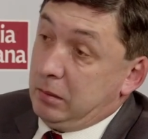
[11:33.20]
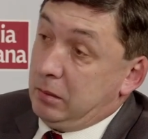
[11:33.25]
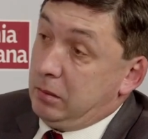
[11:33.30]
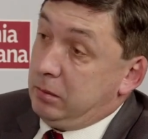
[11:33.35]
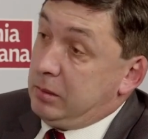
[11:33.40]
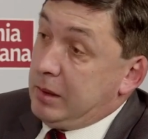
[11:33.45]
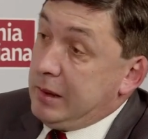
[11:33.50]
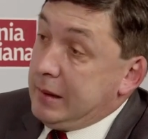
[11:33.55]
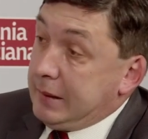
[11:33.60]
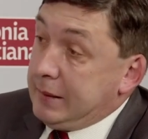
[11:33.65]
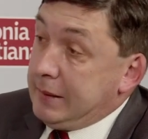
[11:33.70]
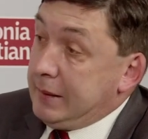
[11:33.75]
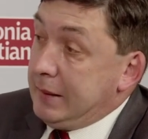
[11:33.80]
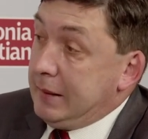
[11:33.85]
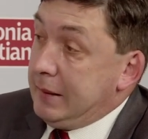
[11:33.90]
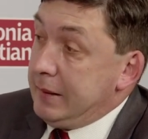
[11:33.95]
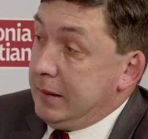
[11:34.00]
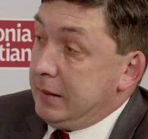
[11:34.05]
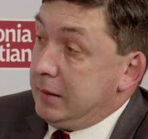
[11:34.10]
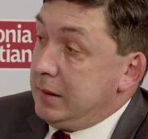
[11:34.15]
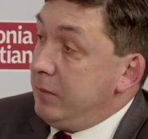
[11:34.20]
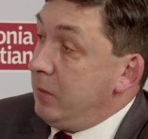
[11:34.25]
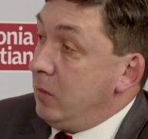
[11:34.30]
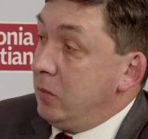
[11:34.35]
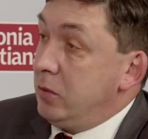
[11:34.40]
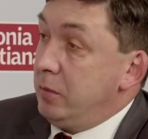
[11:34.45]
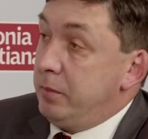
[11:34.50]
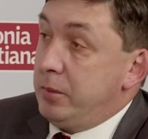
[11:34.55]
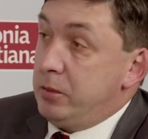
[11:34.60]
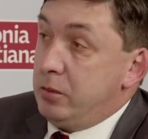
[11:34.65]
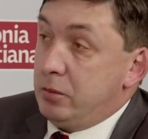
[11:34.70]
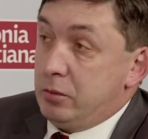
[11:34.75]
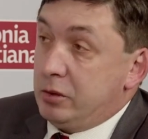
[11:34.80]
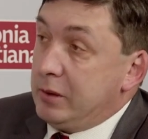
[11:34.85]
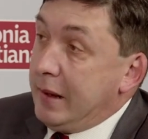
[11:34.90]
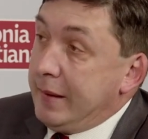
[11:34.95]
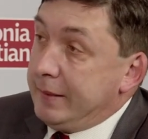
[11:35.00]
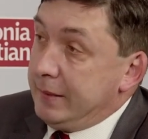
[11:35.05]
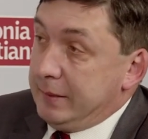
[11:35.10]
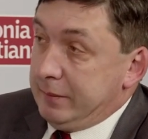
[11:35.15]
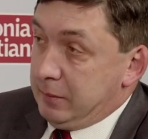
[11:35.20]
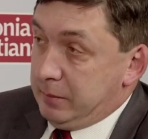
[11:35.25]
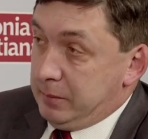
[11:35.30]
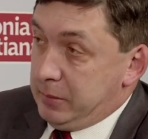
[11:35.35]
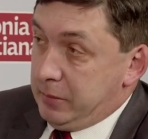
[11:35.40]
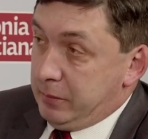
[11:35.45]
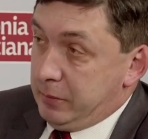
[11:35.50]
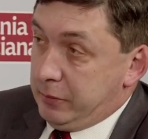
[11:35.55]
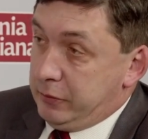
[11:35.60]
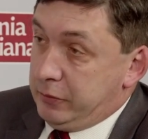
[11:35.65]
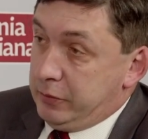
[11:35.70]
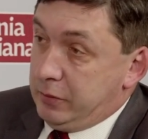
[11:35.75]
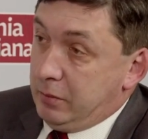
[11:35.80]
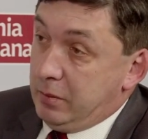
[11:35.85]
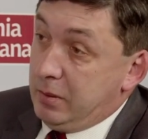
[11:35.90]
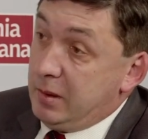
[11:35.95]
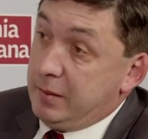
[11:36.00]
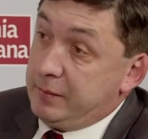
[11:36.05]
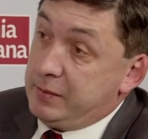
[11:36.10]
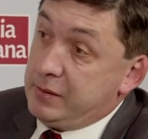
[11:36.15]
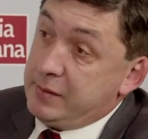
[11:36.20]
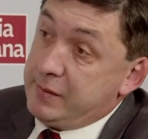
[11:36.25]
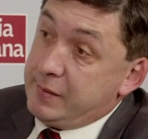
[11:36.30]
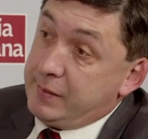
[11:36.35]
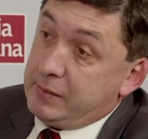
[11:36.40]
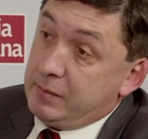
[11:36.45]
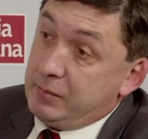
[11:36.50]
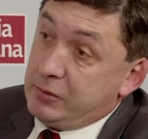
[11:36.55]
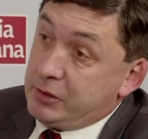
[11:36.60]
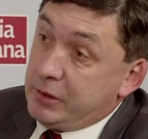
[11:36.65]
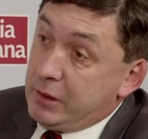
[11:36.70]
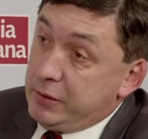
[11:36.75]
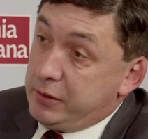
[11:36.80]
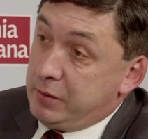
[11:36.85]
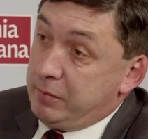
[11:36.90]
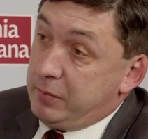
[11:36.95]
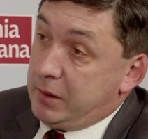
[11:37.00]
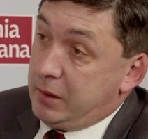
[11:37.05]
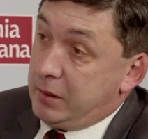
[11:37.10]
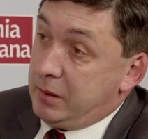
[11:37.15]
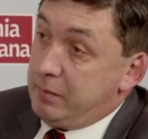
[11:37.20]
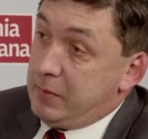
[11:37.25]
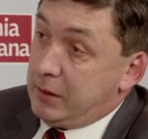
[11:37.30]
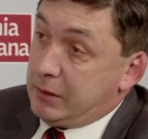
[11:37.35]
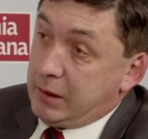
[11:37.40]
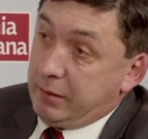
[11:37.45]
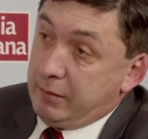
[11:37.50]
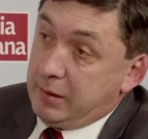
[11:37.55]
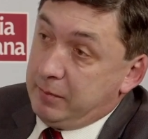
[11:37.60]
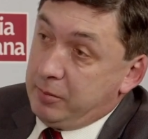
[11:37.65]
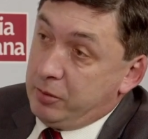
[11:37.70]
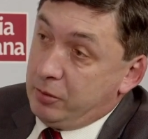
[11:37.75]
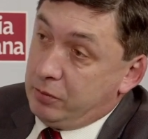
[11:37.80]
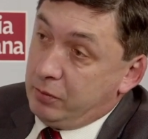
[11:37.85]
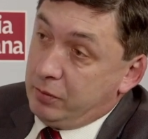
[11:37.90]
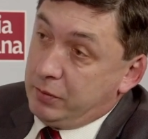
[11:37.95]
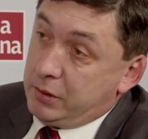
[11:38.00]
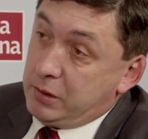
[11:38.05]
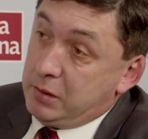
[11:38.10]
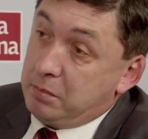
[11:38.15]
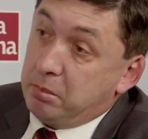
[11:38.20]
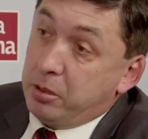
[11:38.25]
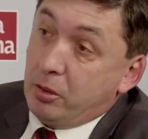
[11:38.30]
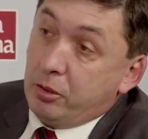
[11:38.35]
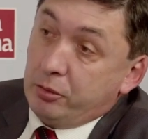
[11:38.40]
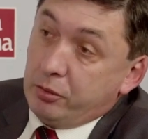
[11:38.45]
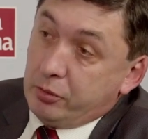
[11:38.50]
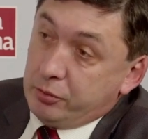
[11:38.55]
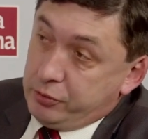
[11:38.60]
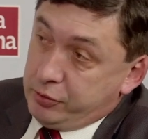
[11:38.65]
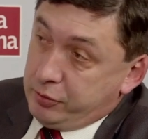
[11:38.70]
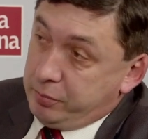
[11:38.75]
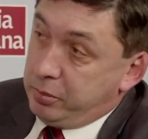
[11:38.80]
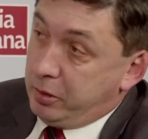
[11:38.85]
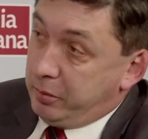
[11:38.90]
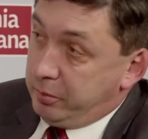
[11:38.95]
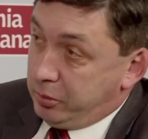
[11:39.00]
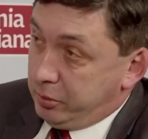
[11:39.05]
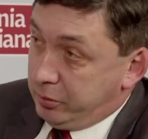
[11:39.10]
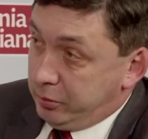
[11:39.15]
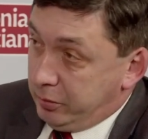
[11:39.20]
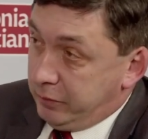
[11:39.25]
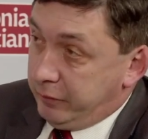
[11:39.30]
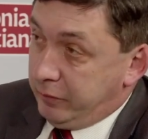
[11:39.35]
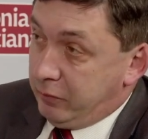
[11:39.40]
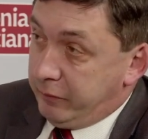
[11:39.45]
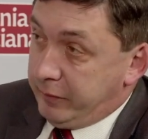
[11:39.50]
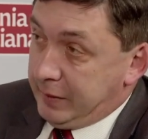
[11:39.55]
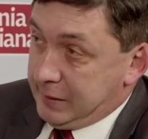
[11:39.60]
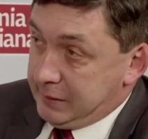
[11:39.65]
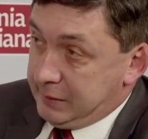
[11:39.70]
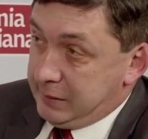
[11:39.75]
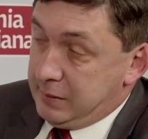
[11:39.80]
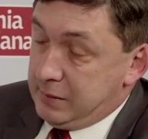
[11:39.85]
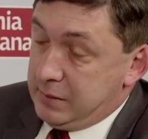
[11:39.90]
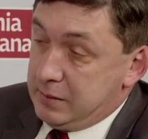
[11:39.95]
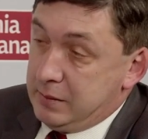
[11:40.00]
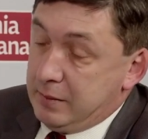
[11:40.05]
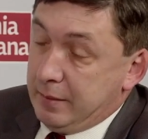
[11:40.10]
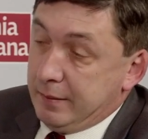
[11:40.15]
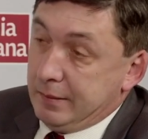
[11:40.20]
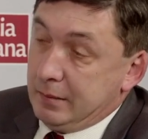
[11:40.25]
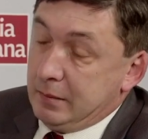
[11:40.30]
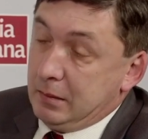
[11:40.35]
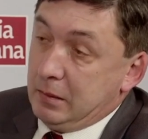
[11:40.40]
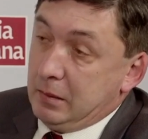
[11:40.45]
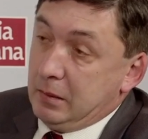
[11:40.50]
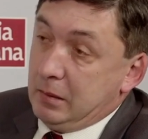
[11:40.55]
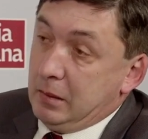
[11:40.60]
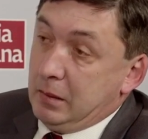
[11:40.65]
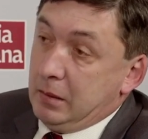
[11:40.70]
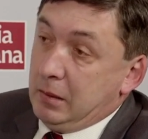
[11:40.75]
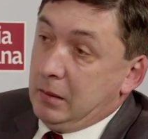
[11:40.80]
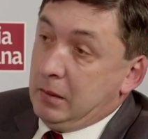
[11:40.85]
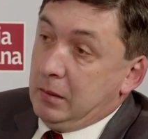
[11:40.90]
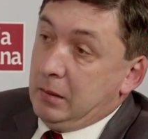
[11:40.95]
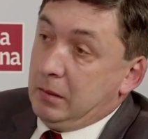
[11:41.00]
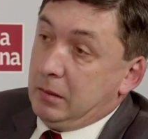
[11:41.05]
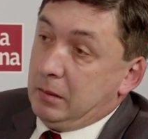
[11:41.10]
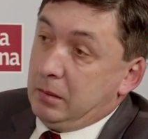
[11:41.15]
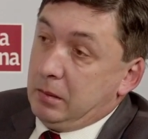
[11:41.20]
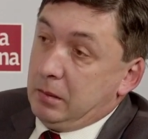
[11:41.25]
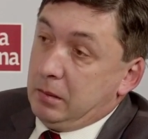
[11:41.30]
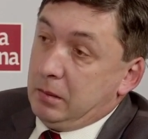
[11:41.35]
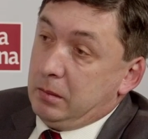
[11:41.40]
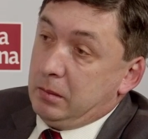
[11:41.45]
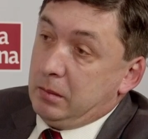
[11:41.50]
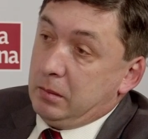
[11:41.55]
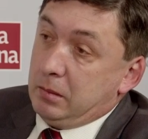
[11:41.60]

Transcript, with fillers: to w tych realiach nie mogło być już żadnej wątpliwości. O ile w 1933, kiedy marszałek Piłsudski ponoć proponował Francji yy,